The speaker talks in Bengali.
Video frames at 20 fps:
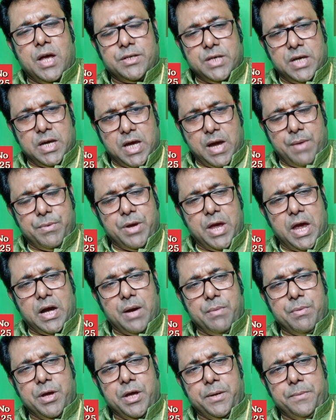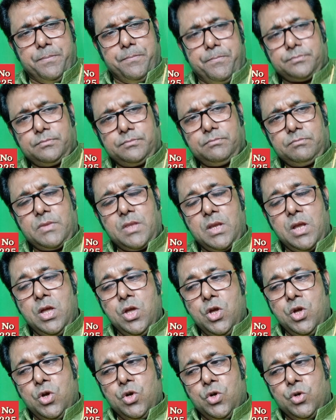তবে তার আগে বন্ধুরা যে আমি
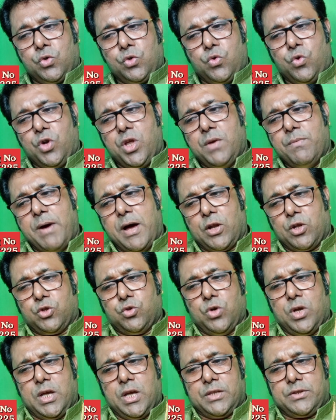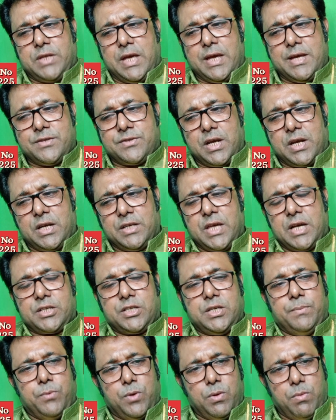আগামী কুড়ি বারো
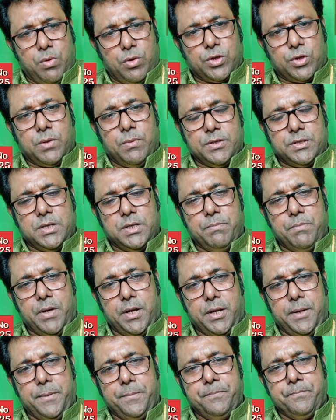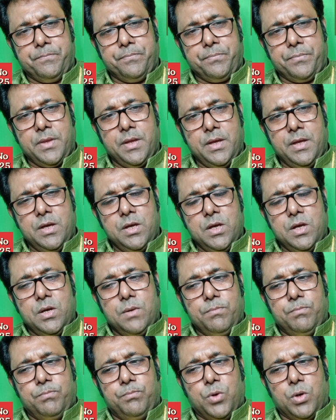দু হাজার তেইশ তারিখে থাকছি পূর্ব বর্ধমান
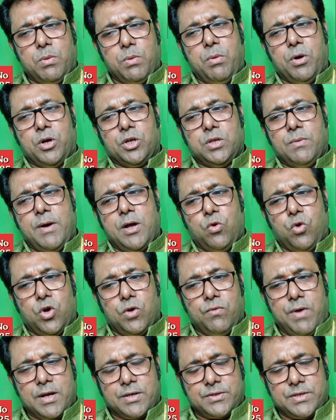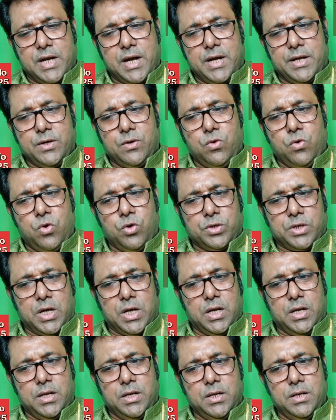চেম্বারে পূর্ব বর্ধমান
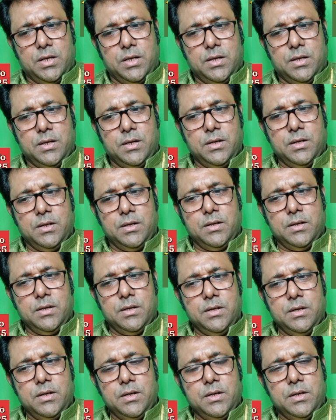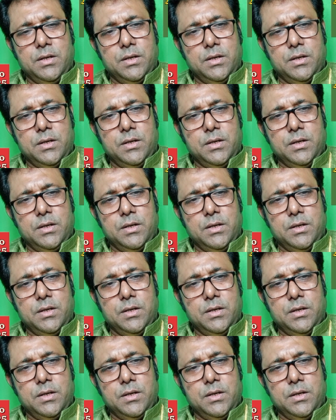ওল্ড বাস স্ট্যান্ড হোটেল